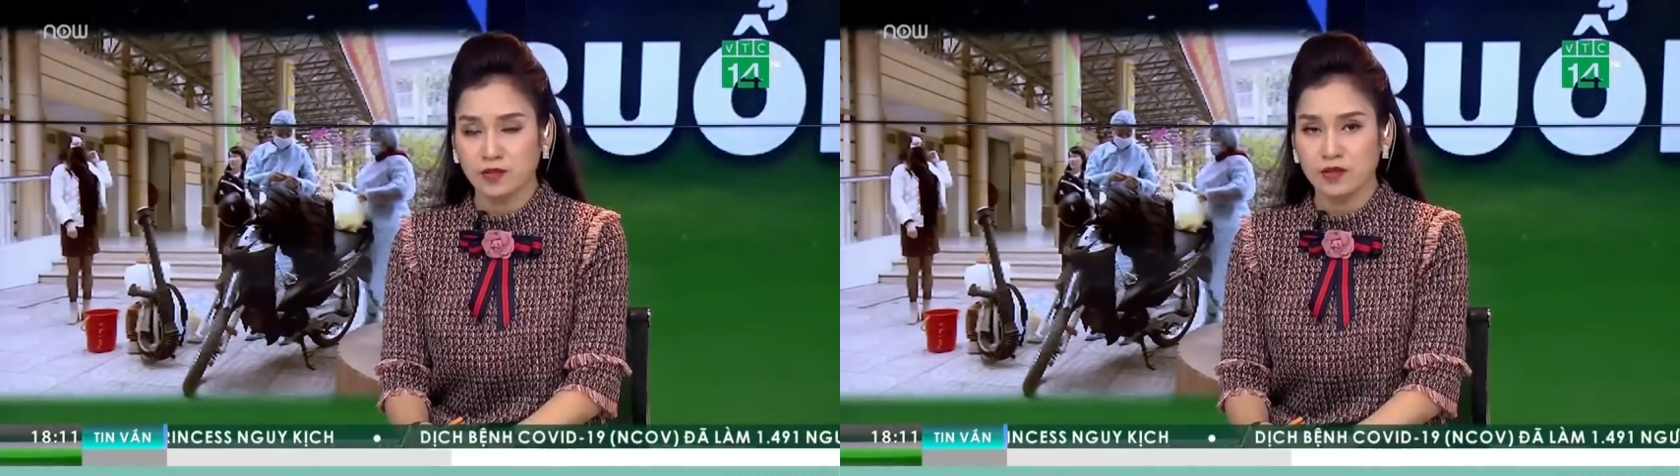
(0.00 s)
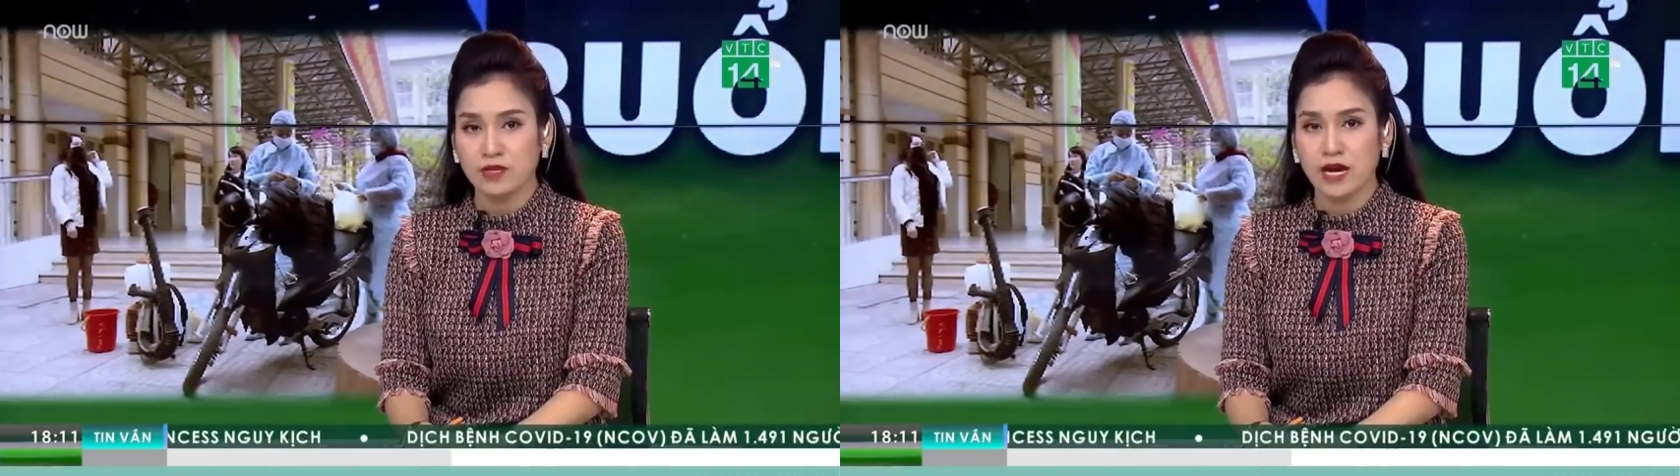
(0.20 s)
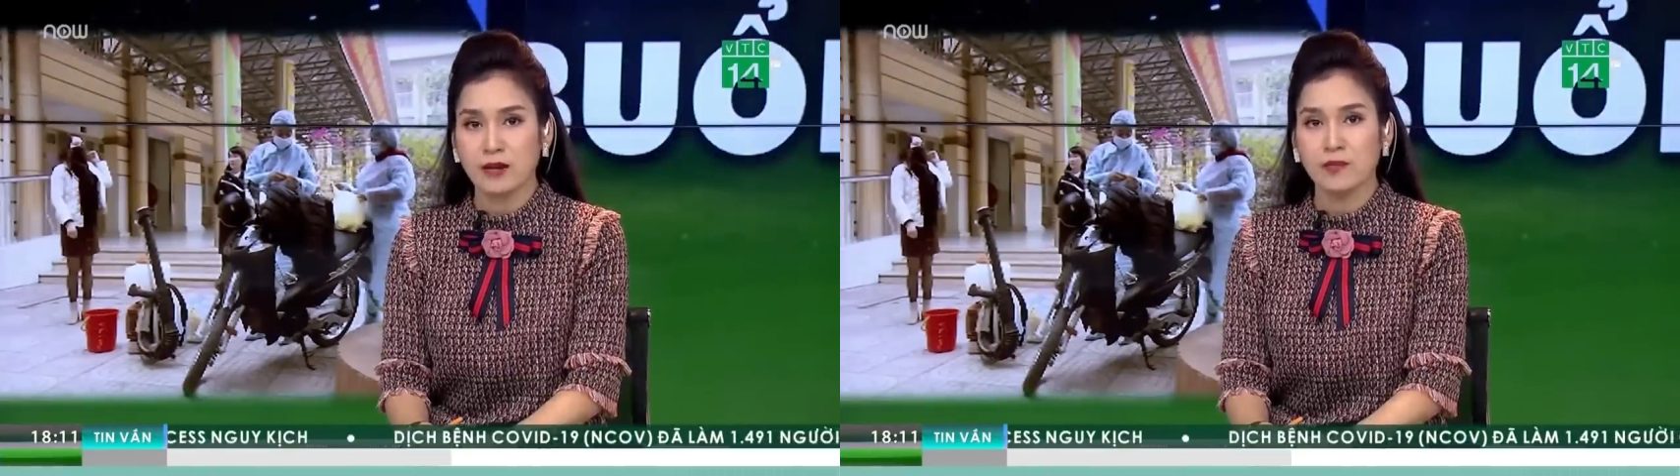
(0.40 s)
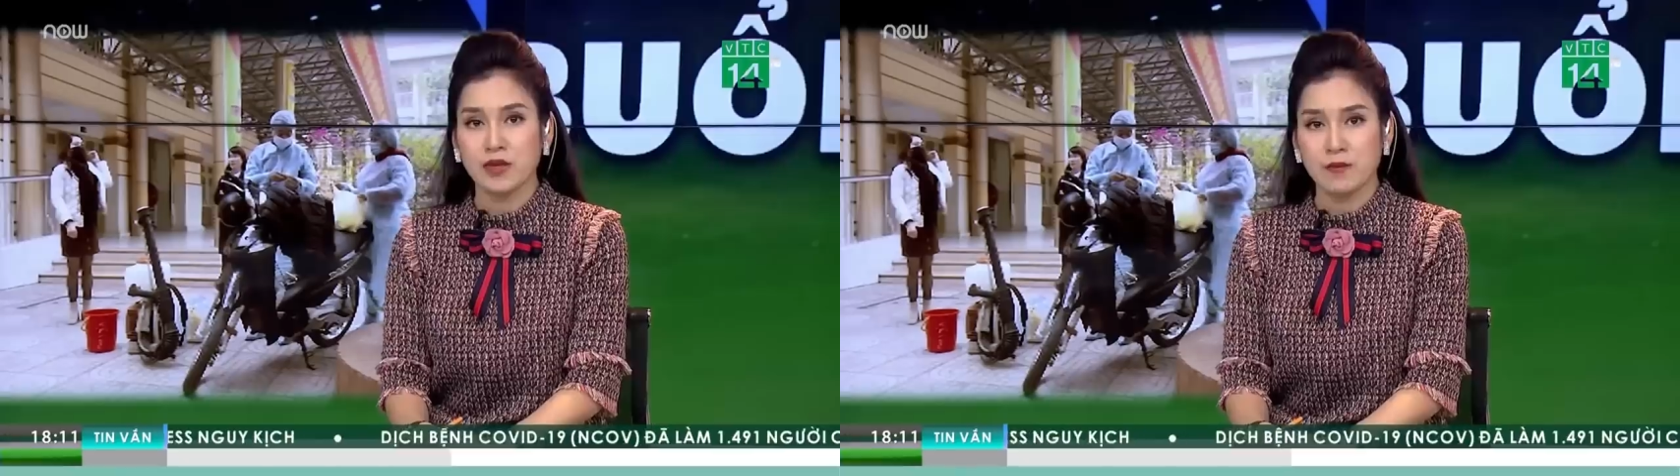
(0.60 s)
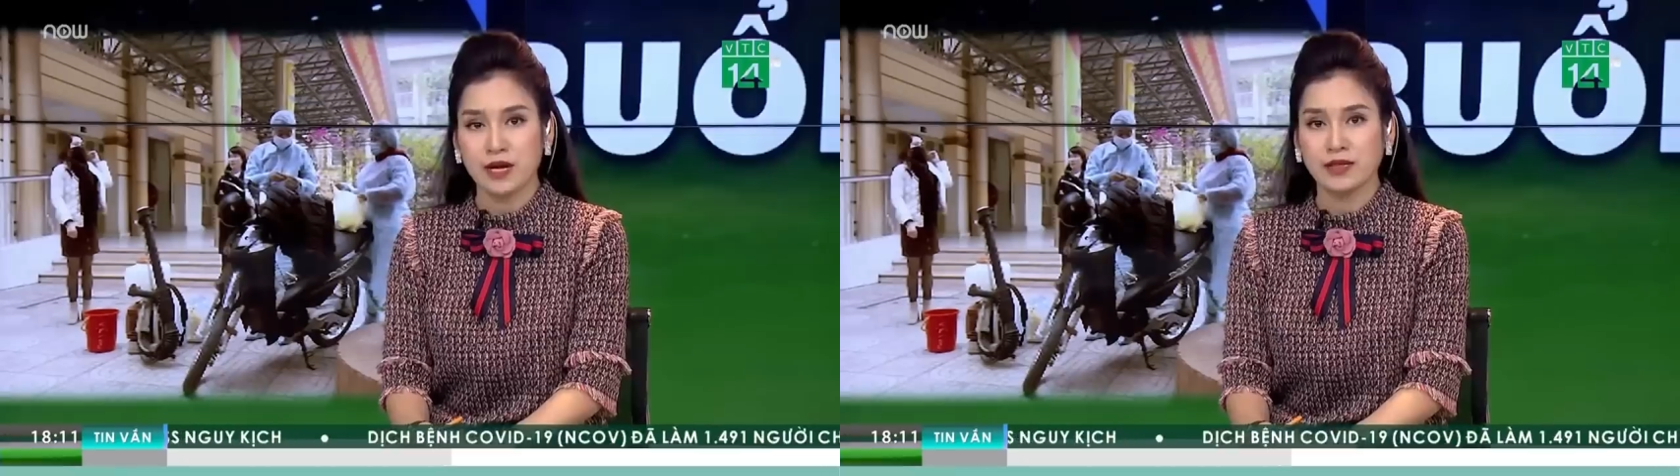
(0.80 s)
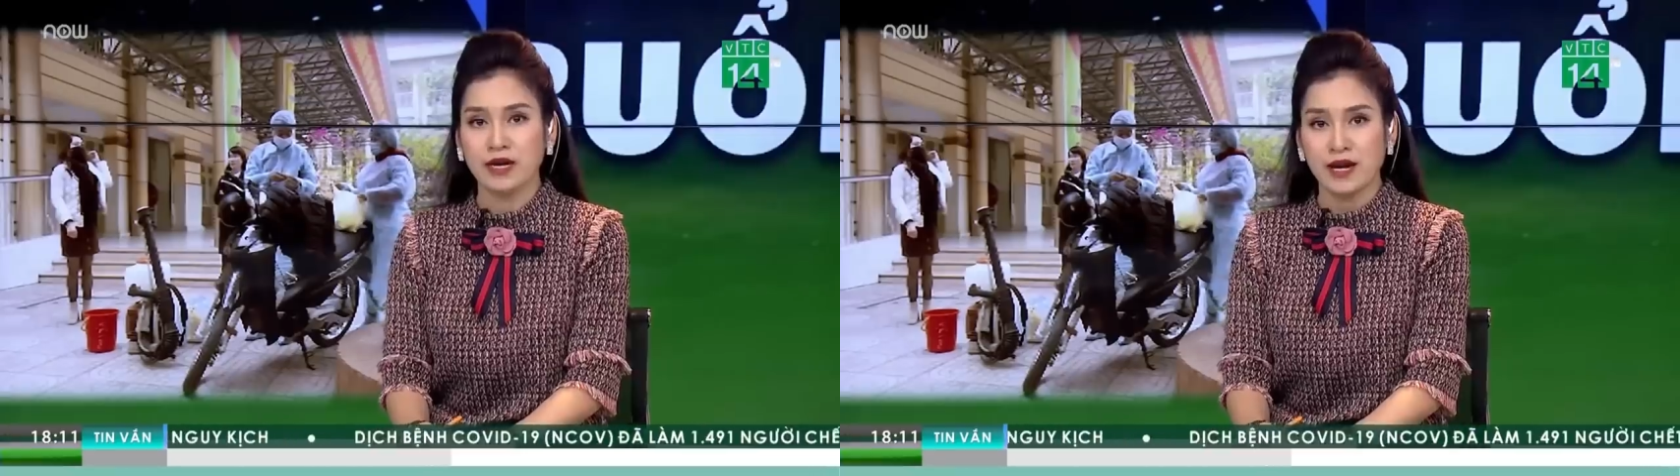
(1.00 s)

từ ngày 17 tháng